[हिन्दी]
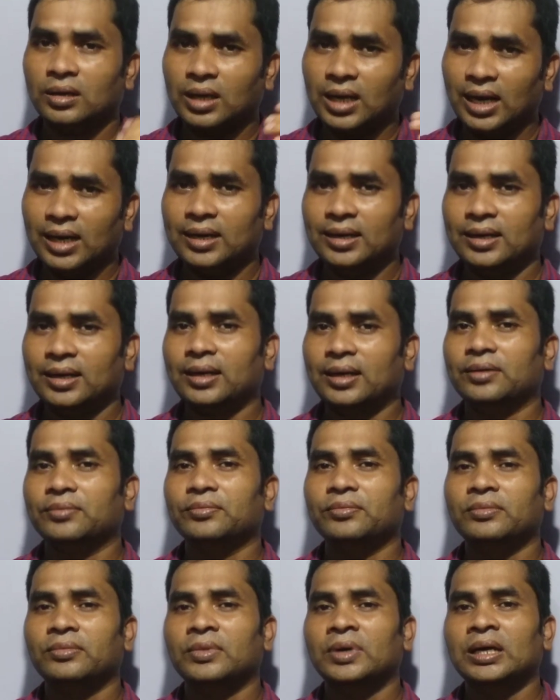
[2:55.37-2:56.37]
का
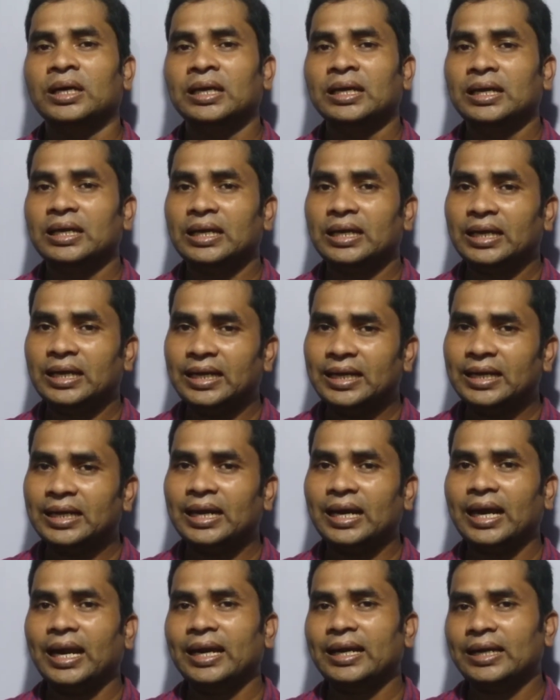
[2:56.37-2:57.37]
ड्रम
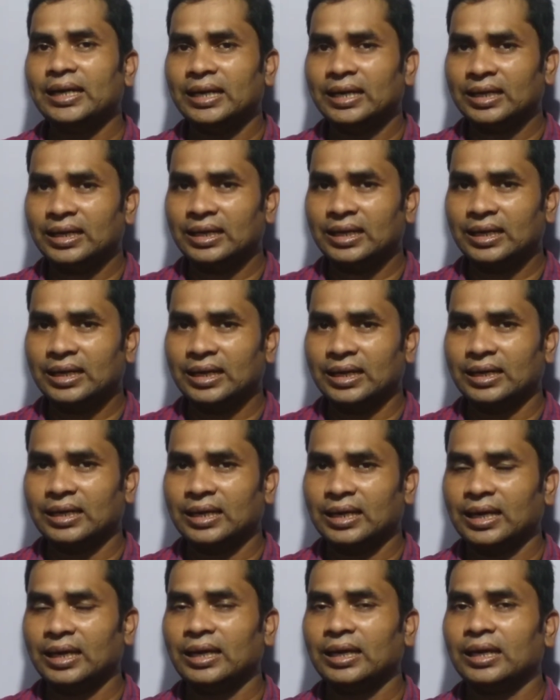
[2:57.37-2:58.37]
इंक्लाइन
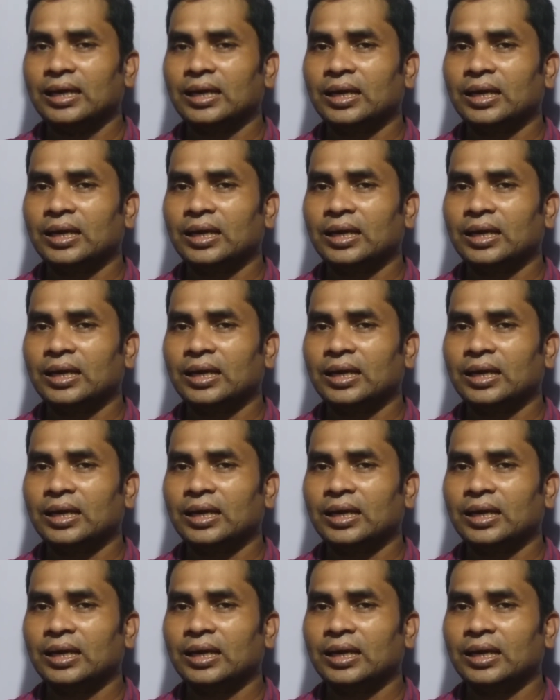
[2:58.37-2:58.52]
करके